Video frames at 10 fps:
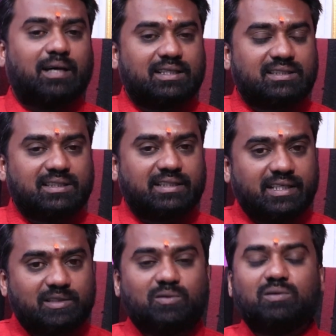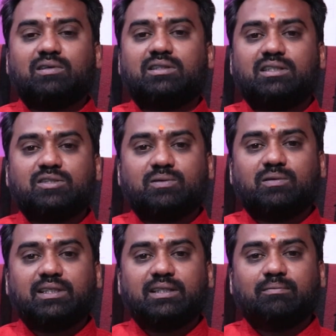మ్యారేజ్కి డేట్ కూడా ఒకటి
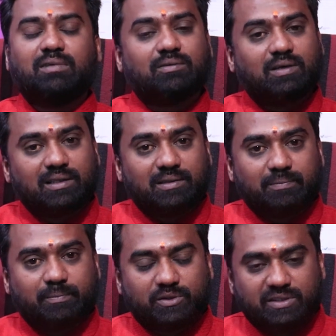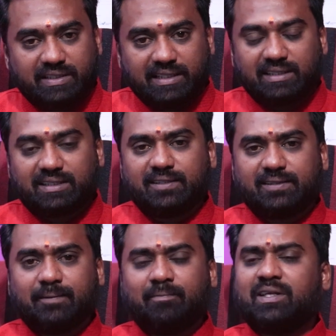తీసుకొని మనం అది ప్రొసీడ్
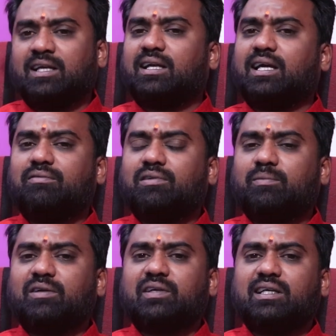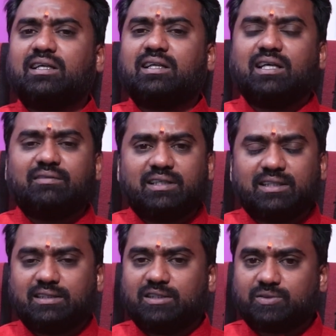అయినట్టయితే లైఫ్లో మనం ఎక్కడ కానీ
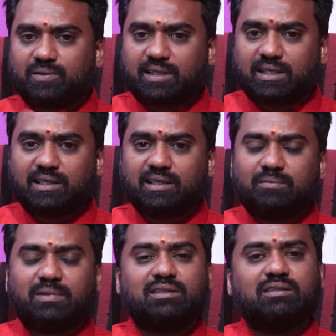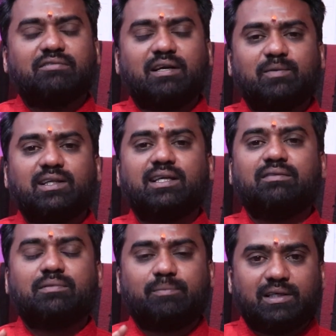వెనక తీర్చుకున్నక్కర్లేదు మంచి ఫ్యామిలీ
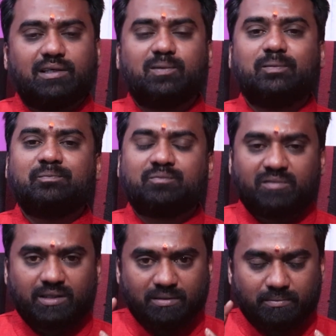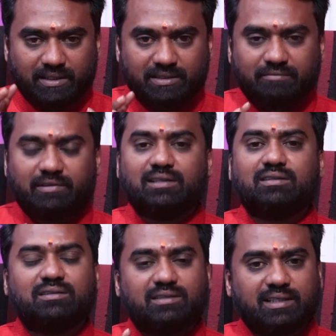లైఫ్ పిల్లలు మంచి
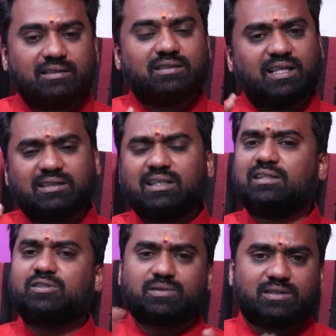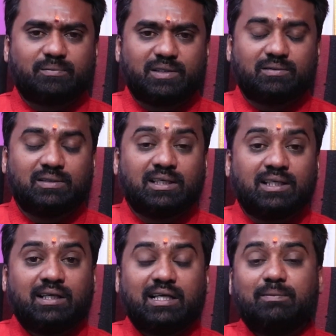వెల్త్ హెల్త్ అంతా కలిసి వస్తుంది మీకు
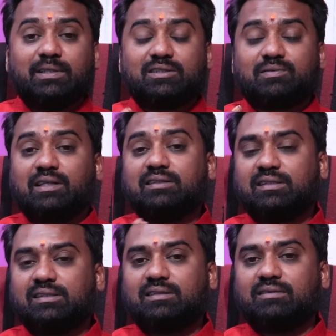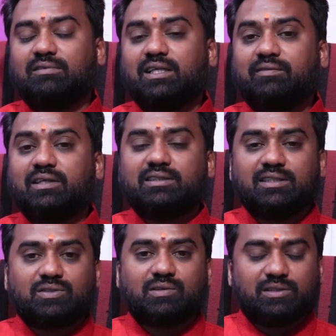కాబట్టి స్వాతి నక్షత్రం వారు ఎవరిని
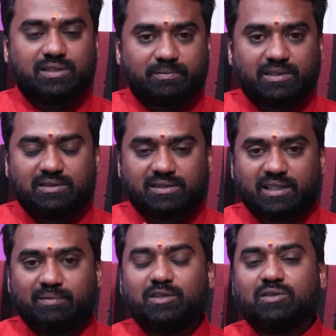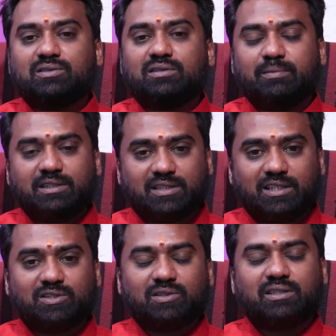చేసుకోవాలో చెప్తాను స్క్రీన్ మీద వస్తుంది మీరు
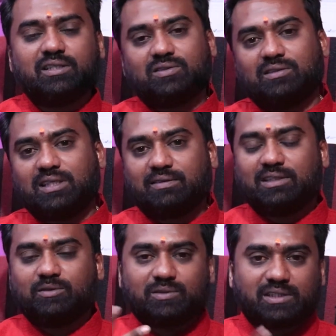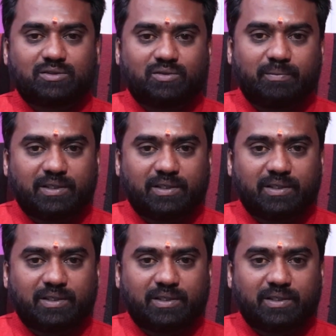స్క్రీన్ షాట్ తీసుకొని తర్వాత నోట్ చేసుకొని